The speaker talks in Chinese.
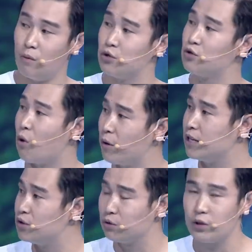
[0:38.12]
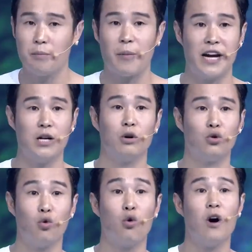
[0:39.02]
我们丛林兄弟陪着我
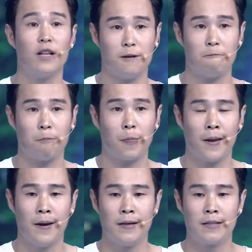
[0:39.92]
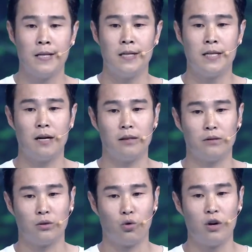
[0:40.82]
度过的。真的像
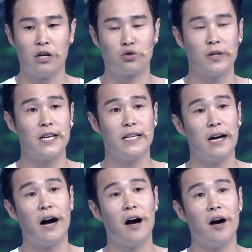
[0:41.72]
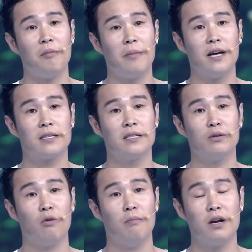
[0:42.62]
龙哥说的一样，每一次
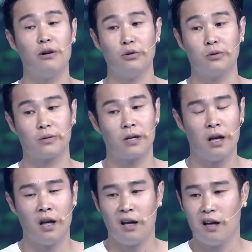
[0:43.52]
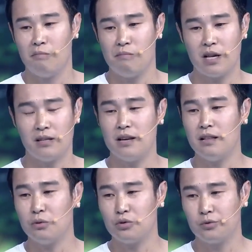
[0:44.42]
我没有，每
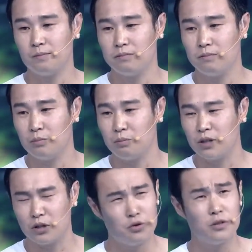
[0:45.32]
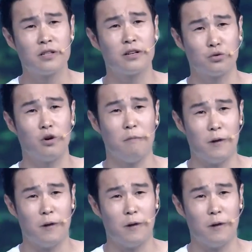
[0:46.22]
天都不能去厕所